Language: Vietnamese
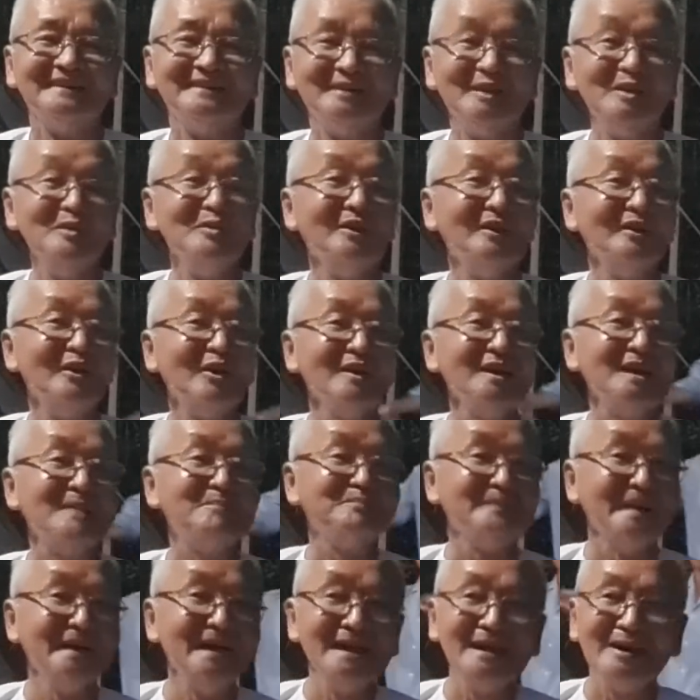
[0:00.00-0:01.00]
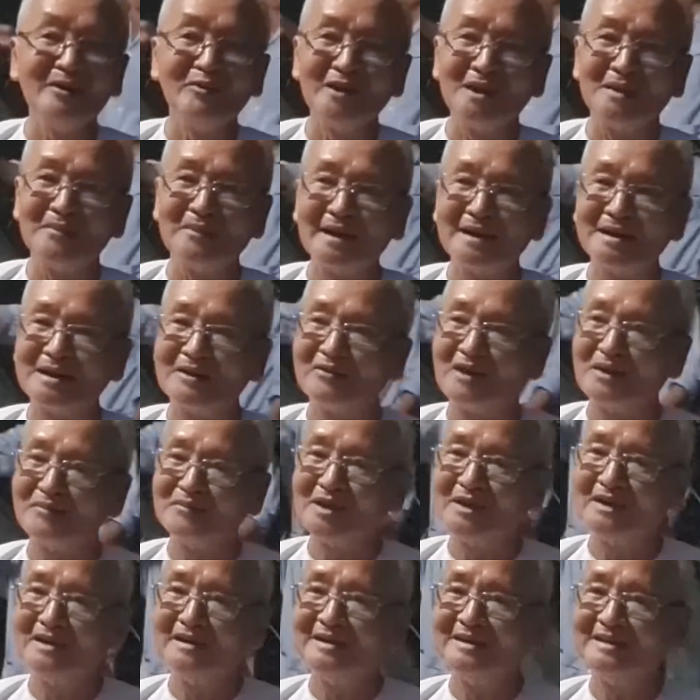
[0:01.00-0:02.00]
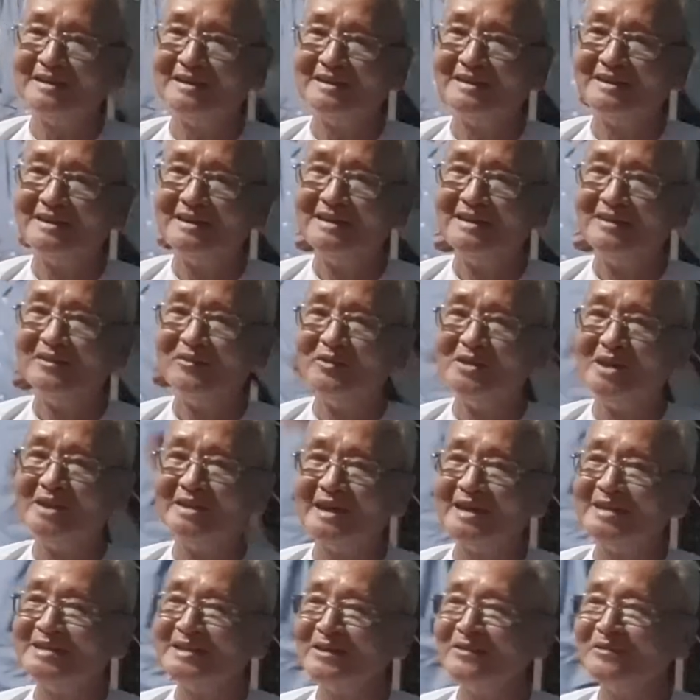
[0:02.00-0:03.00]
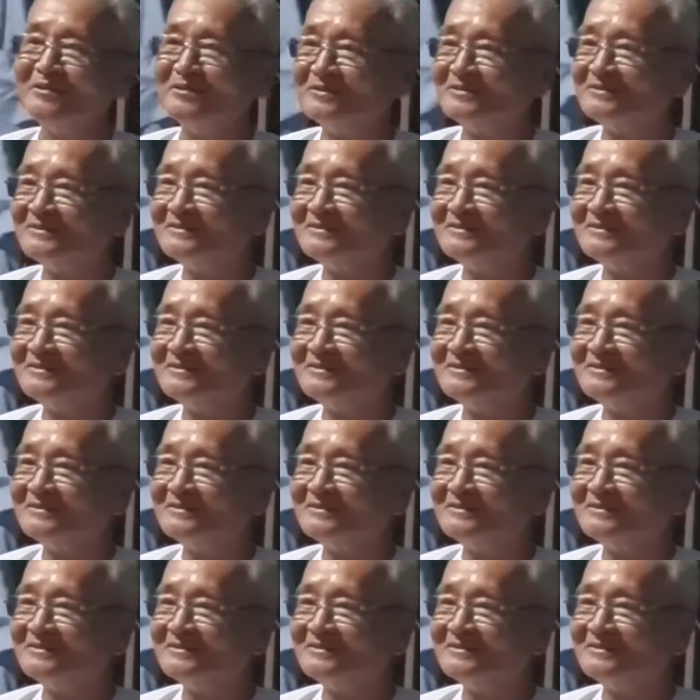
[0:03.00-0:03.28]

nếu người đó làm biến không làm ăn là phạm giới quý vị thấy sao